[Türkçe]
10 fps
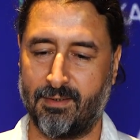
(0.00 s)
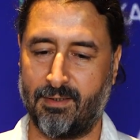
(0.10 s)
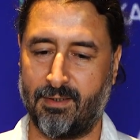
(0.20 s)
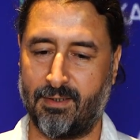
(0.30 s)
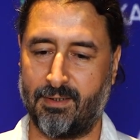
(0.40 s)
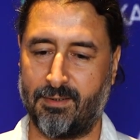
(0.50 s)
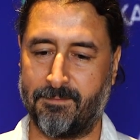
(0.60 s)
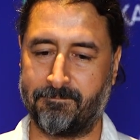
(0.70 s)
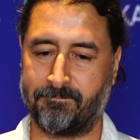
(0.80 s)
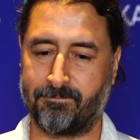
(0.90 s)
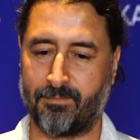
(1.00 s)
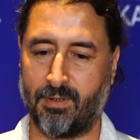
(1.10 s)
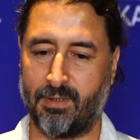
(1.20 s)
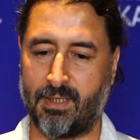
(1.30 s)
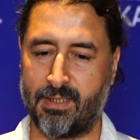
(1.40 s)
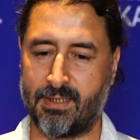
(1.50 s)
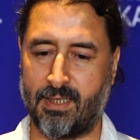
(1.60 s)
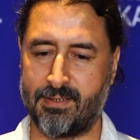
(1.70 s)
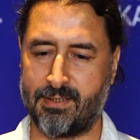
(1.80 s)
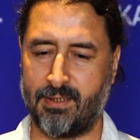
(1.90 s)
Ee,
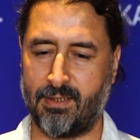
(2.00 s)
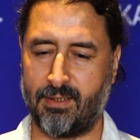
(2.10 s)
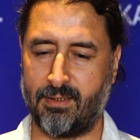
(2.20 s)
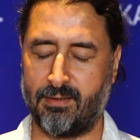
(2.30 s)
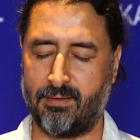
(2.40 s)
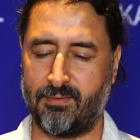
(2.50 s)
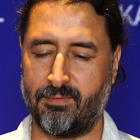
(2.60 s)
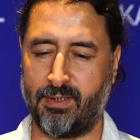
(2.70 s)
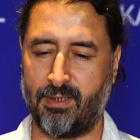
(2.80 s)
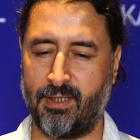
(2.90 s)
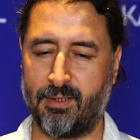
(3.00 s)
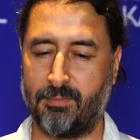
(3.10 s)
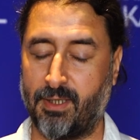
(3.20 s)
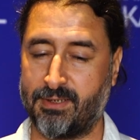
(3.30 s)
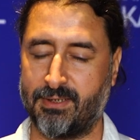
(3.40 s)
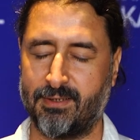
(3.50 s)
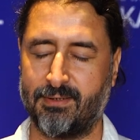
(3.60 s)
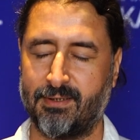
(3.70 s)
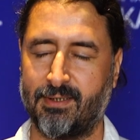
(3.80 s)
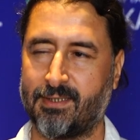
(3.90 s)
geçen sene ve ilk
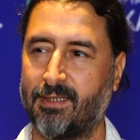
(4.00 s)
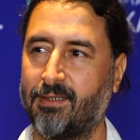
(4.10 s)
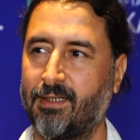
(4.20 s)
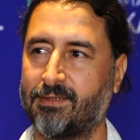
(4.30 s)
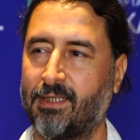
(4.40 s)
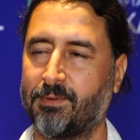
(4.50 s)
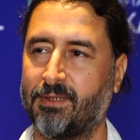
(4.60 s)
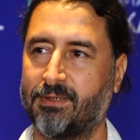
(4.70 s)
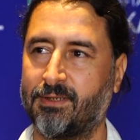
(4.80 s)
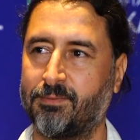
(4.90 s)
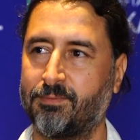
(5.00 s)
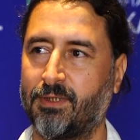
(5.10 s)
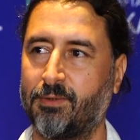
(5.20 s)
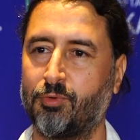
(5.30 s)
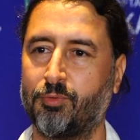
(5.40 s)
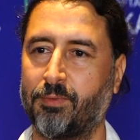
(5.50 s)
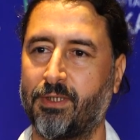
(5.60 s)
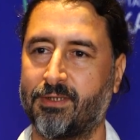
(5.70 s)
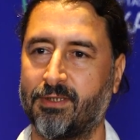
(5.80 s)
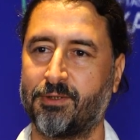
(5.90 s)
başlarında da zannedersem katılımda
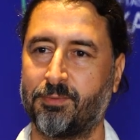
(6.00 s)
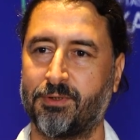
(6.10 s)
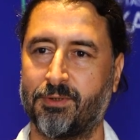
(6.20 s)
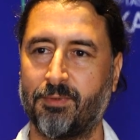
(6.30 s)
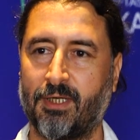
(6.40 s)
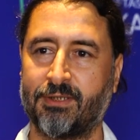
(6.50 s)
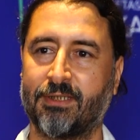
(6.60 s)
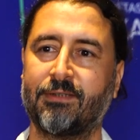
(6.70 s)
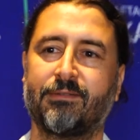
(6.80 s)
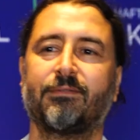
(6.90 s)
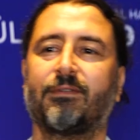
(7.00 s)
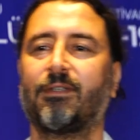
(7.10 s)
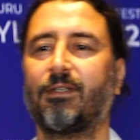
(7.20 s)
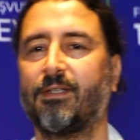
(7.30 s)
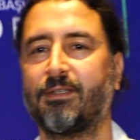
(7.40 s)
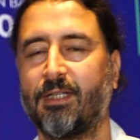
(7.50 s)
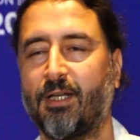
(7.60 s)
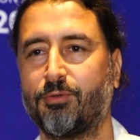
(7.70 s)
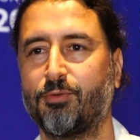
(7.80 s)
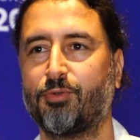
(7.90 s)
bulunmaya çalışmıştım. Aşkın
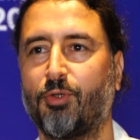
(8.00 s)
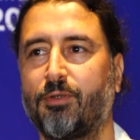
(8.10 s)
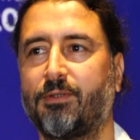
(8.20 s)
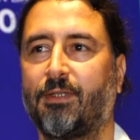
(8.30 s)
sağ olsun son, e,